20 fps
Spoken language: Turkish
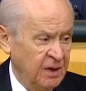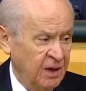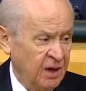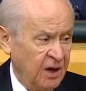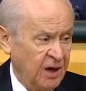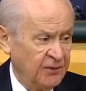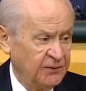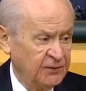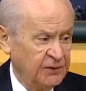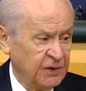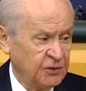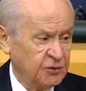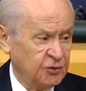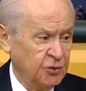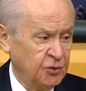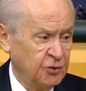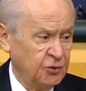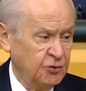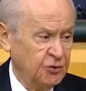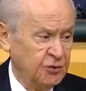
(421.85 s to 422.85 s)
hafta
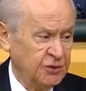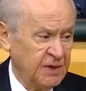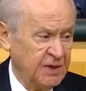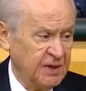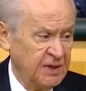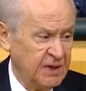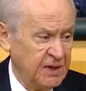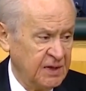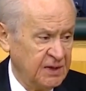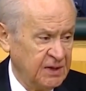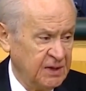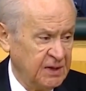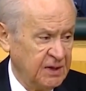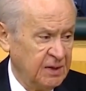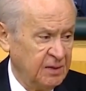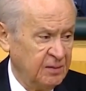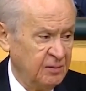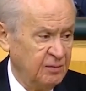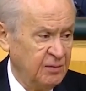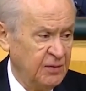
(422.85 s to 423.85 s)
sonu
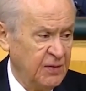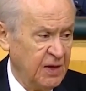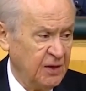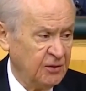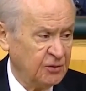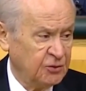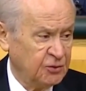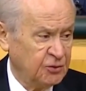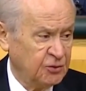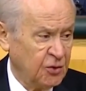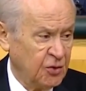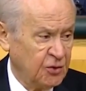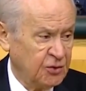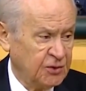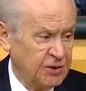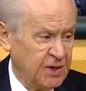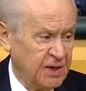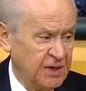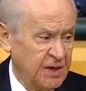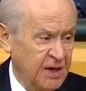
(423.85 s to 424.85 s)
düzenlediği
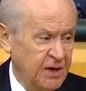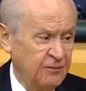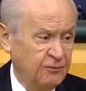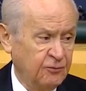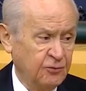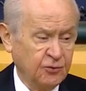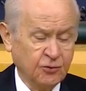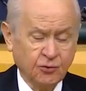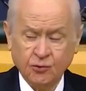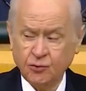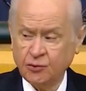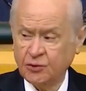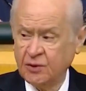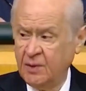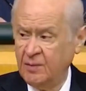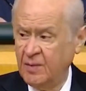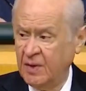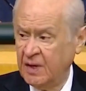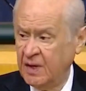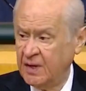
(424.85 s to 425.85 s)
sözde Nevruz
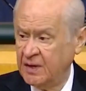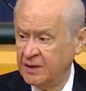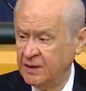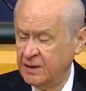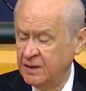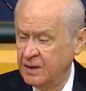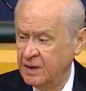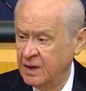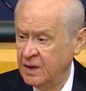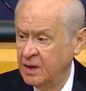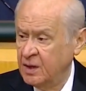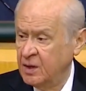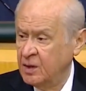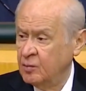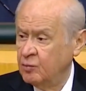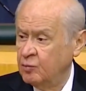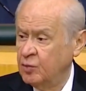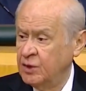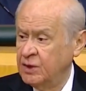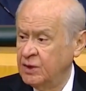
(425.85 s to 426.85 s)
kutlamaları
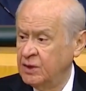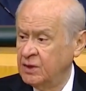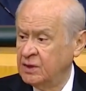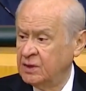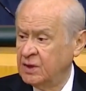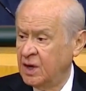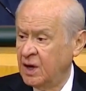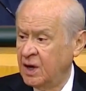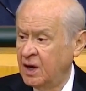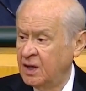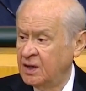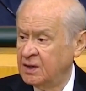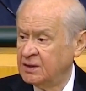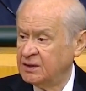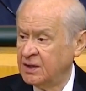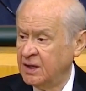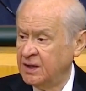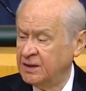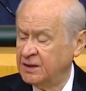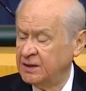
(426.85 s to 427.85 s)
bu yılda ağır
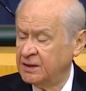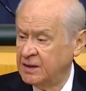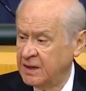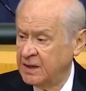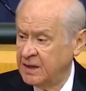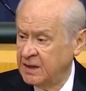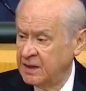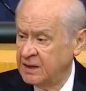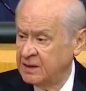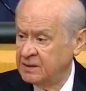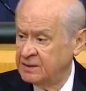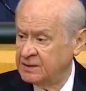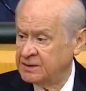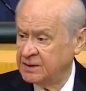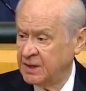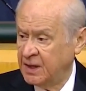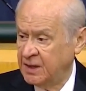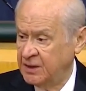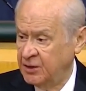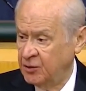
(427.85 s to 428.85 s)
tahriklere
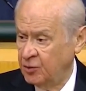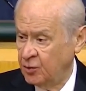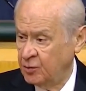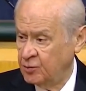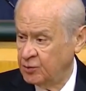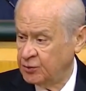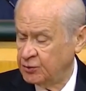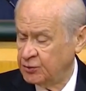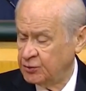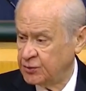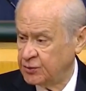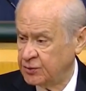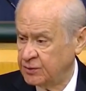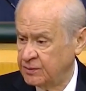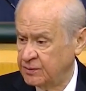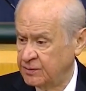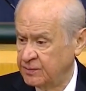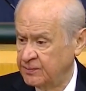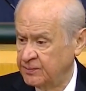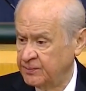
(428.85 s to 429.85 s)
sahne olmuştur.
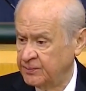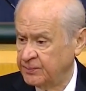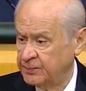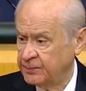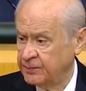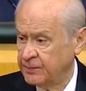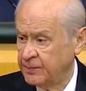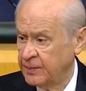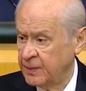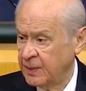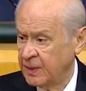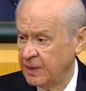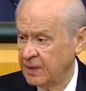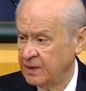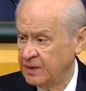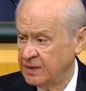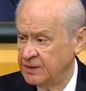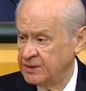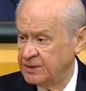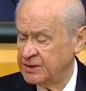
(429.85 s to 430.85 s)

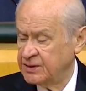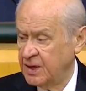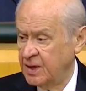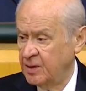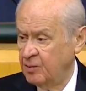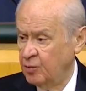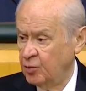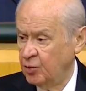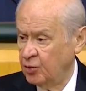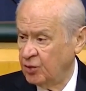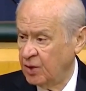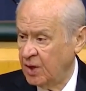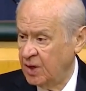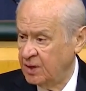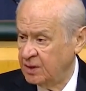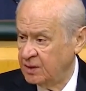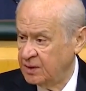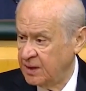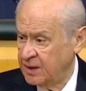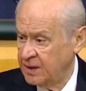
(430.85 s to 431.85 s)
İstanbul,
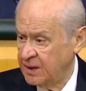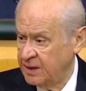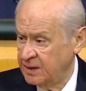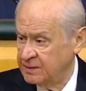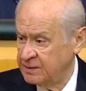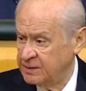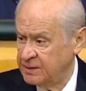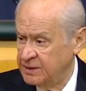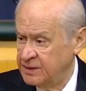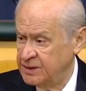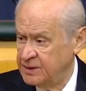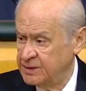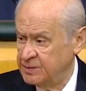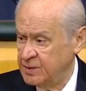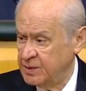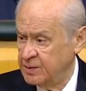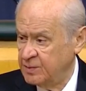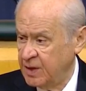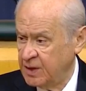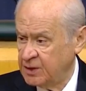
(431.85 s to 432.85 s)
Ankara,
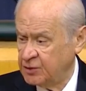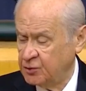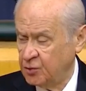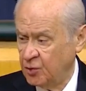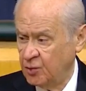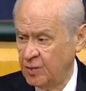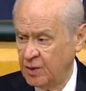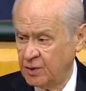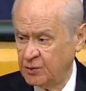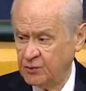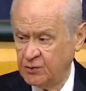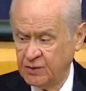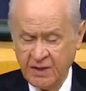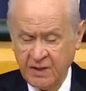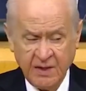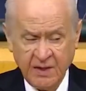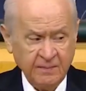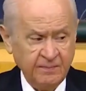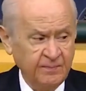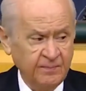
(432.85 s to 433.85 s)
İzmir başta olmak
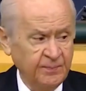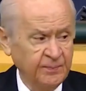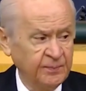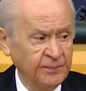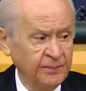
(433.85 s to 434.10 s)
üzere